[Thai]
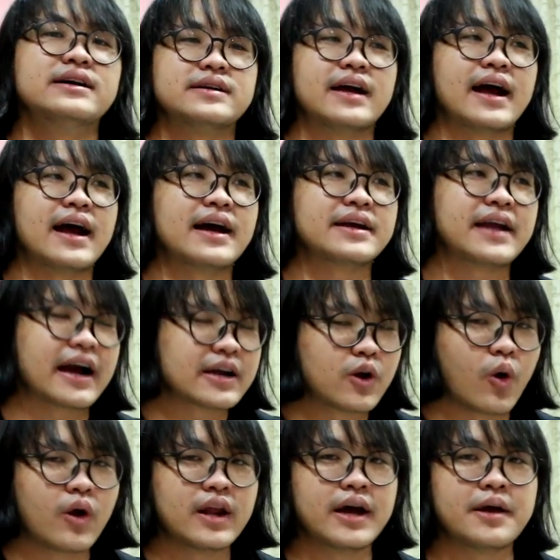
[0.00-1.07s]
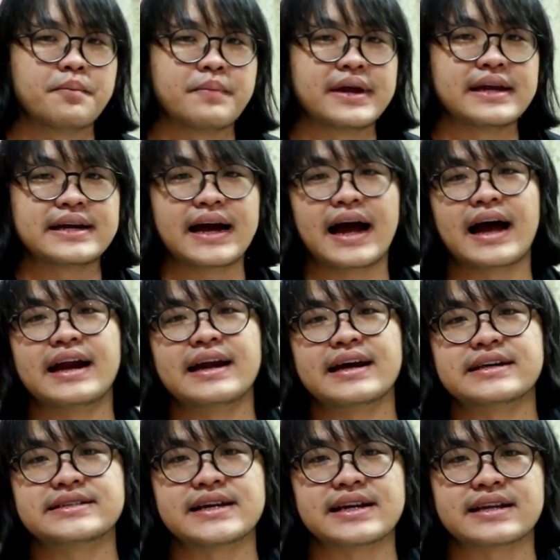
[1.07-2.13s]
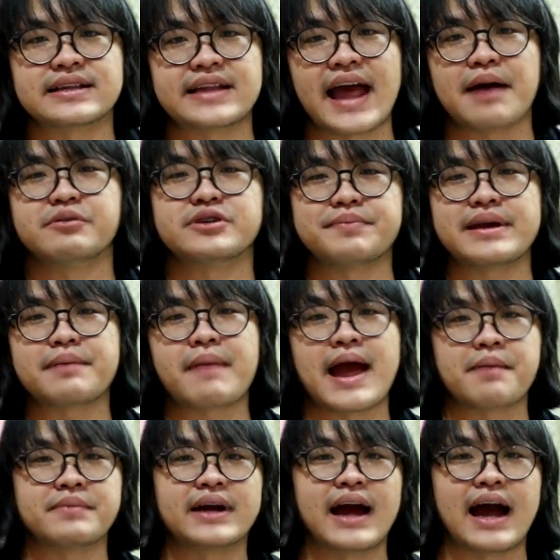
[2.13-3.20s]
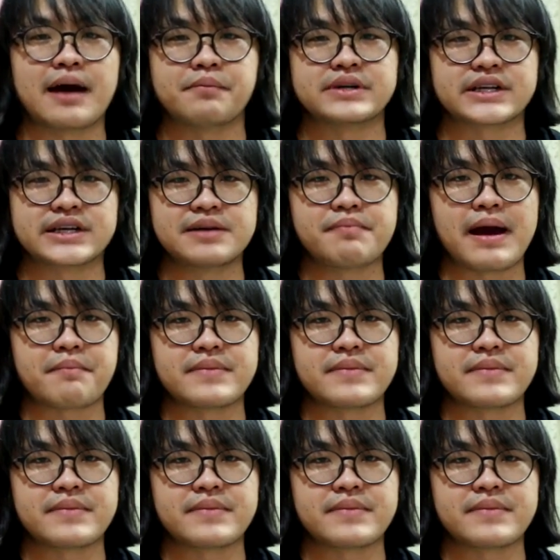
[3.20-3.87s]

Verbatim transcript: นะฮะยังโดนเลยมีเนื้อหาลิขสิทธิ์แต่มันจะมีอีกแบบหนึ่งฮะมันจะขึ้นแบบ